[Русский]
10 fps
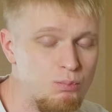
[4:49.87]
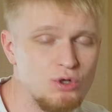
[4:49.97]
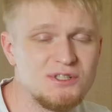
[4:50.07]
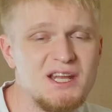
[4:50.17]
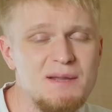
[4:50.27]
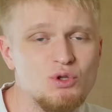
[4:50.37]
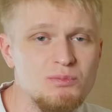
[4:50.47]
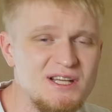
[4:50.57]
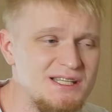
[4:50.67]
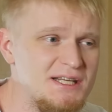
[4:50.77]
По
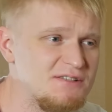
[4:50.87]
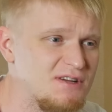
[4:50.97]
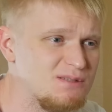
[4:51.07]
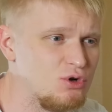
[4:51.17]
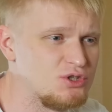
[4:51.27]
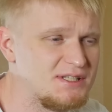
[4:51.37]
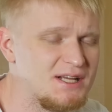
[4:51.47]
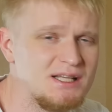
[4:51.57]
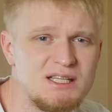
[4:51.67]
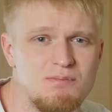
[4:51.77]
скриптум, если есть возможность
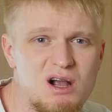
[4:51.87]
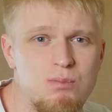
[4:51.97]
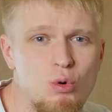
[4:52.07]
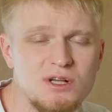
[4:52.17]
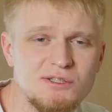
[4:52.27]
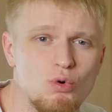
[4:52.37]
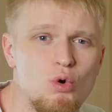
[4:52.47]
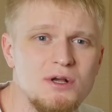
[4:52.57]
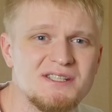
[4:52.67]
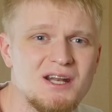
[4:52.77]
заказать MacBook из
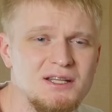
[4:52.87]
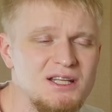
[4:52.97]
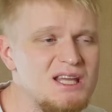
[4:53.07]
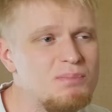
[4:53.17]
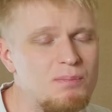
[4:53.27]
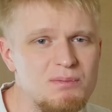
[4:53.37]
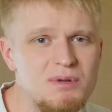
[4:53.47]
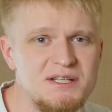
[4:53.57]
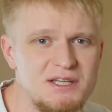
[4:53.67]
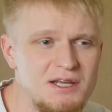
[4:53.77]
другой стороны и по
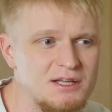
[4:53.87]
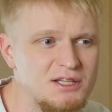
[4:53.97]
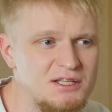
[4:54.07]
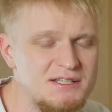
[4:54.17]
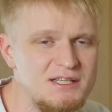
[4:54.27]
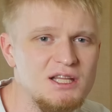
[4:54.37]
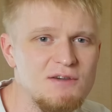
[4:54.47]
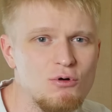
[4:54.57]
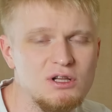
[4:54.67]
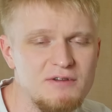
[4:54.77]
прибытии нанести на
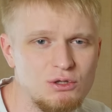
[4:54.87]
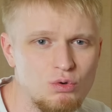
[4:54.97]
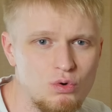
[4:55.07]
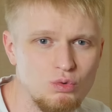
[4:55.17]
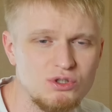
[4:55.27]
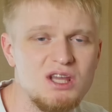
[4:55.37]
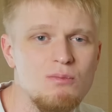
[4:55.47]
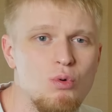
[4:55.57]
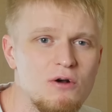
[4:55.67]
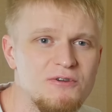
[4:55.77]
его клавиатуру русские
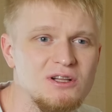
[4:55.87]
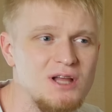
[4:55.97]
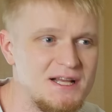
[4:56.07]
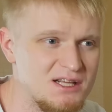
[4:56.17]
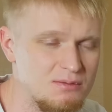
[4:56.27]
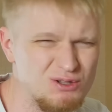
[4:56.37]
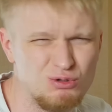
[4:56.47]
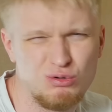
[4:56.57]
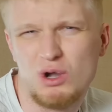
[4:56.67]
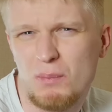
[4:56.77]
буковки лазером, эта
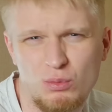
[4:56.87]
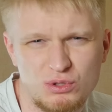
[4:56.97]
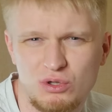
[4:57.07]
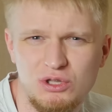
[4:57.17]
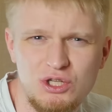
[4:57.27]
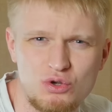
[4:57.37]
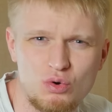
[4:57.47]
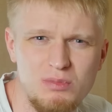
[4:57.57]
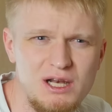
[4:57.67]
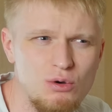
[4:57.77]
услуга, по-моему, стоит 1000
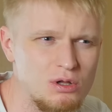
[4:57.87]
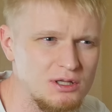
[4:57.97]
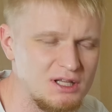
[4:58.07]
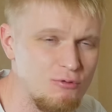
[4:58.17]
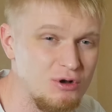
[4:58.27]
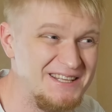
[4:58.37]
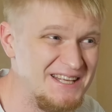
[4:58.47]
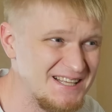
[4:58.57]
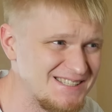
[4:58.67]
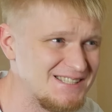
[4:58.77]
рублей или около того,
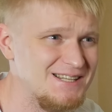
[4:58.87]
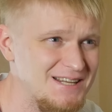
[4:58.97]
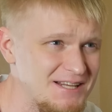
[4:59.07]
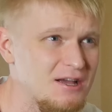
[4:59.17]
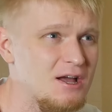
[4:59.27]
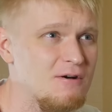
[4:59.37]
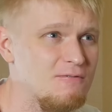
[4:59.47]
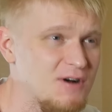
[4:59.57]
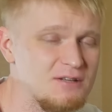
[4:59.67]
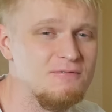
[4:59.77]
есть ли
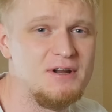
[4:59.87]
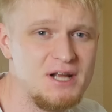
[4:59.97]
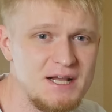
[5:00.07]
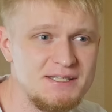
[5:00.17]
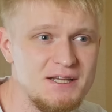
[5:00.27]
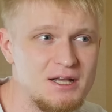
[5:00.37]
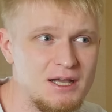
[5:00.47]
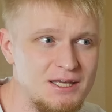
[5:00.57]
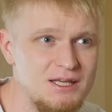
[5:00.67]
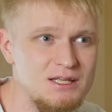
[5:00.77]
в этом варианте
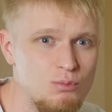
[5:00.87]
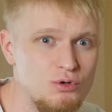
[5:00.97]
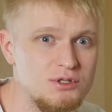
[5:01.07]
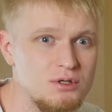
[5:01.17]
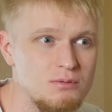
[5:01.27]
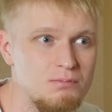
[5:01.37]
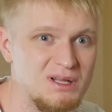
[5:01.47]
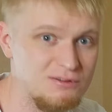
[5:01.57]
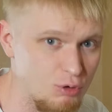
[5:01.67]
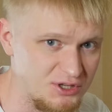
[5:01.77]
какие-нибудь
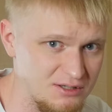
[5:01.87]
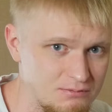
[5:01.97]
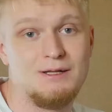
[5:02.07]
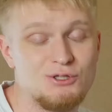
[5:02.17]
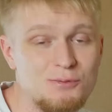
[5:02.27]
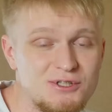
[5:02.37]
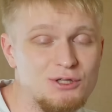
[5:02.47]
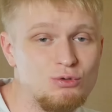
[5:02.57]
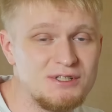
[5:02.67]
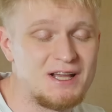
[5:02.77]
подвохи. Собственно, тут